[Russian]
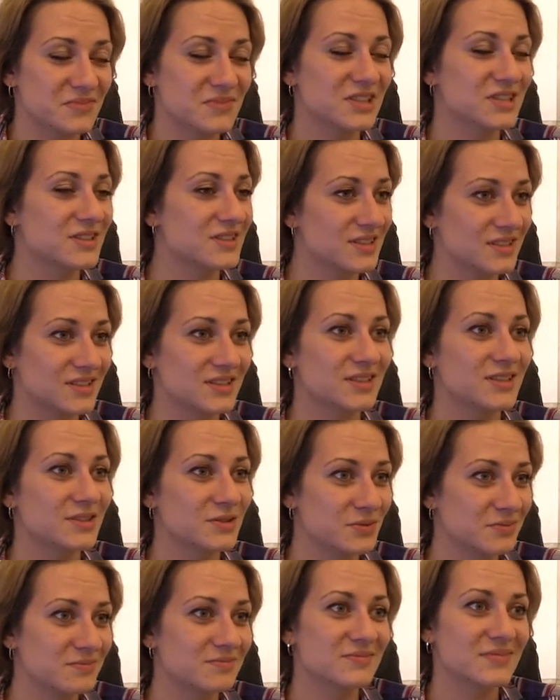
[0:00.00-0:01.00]
честно
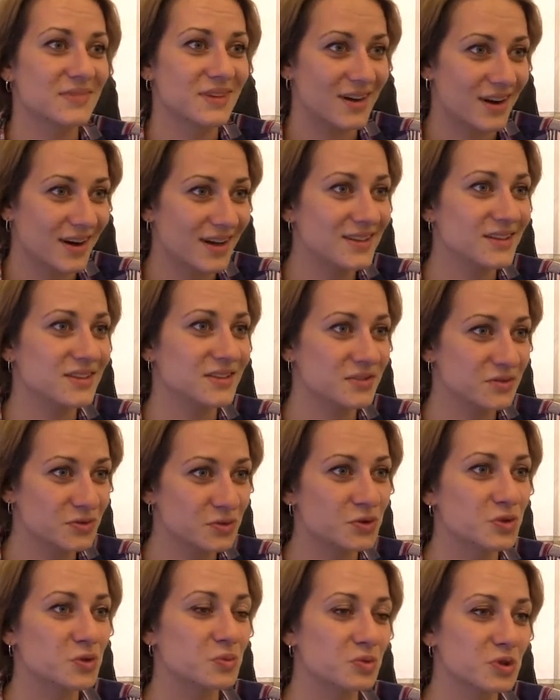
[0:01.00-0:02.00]
сказать, рады,
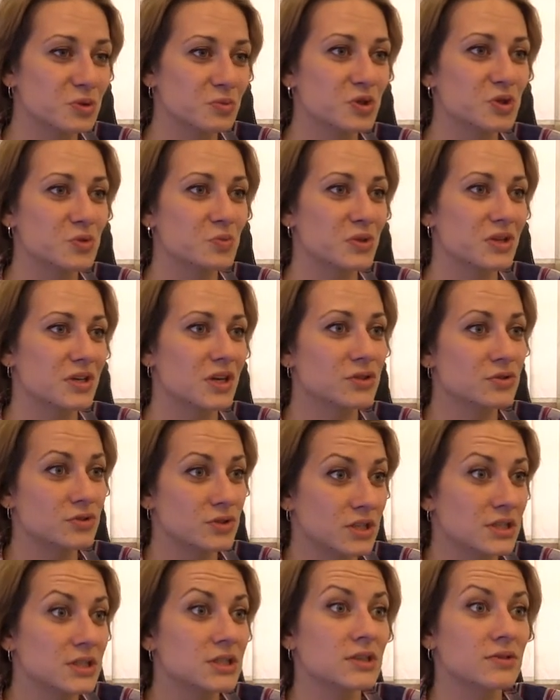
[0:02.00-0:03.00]
то, что мы сможем принять
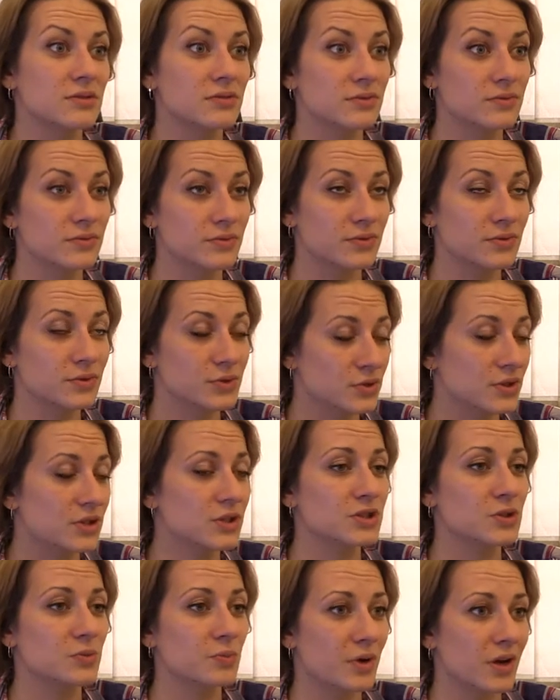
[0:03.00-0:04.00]
участие в
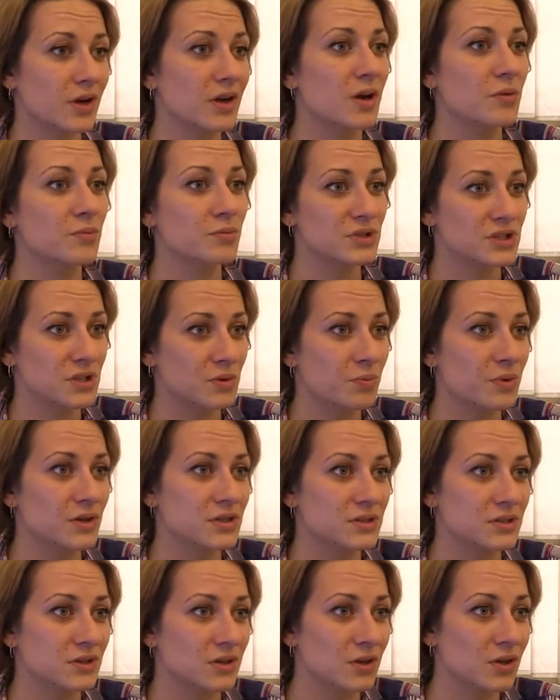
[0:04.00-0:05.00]
государственной программе
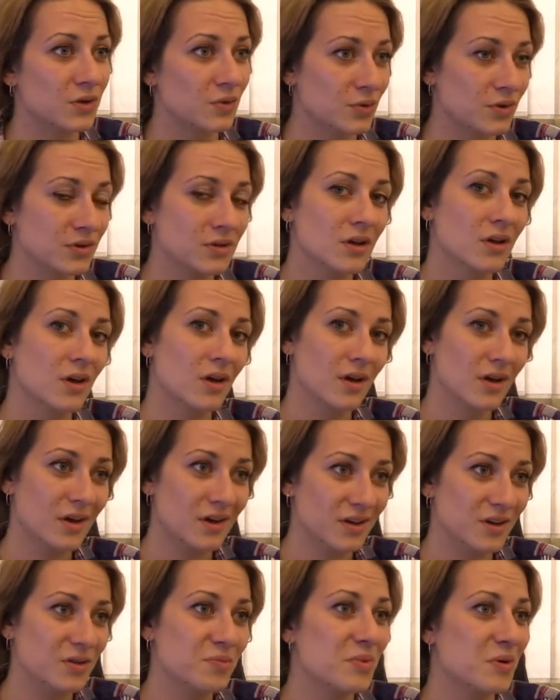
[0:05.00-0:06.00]
«Безопасный регион»
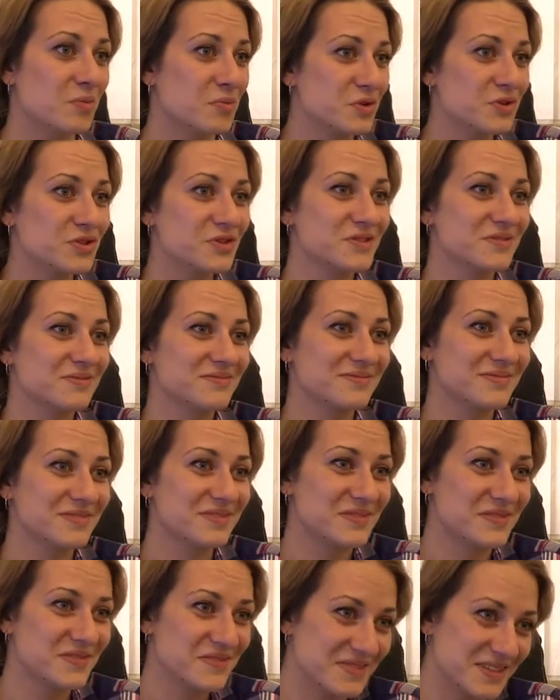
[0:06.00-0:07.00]
и помочь
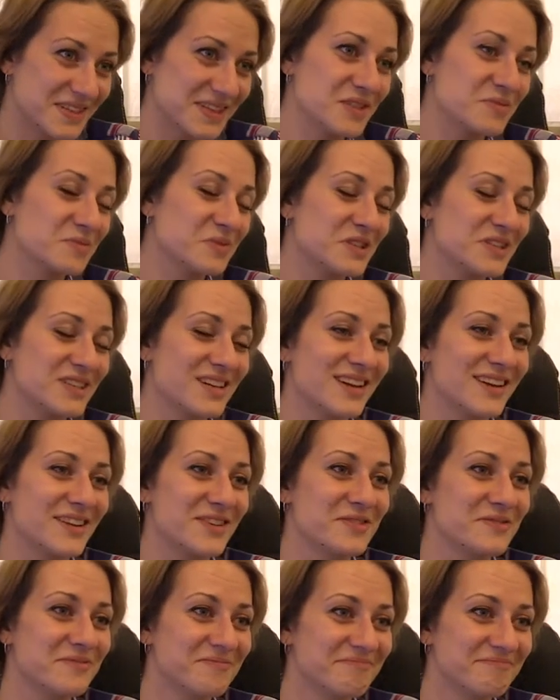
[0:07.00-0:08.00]
нашему
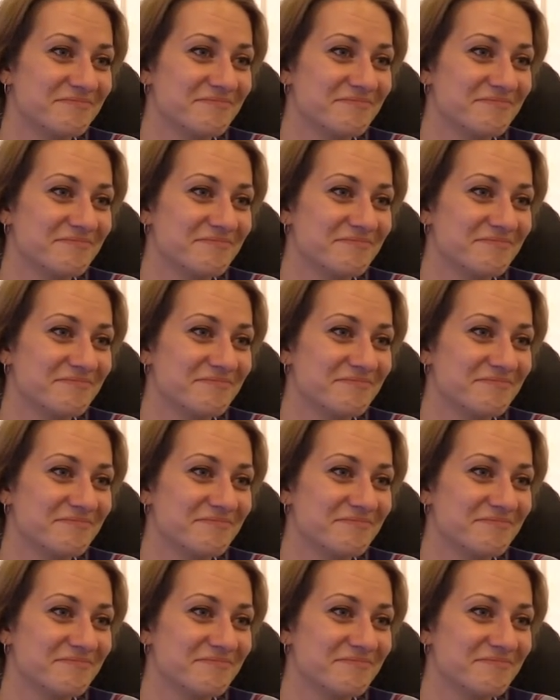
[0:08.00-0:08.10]
населению.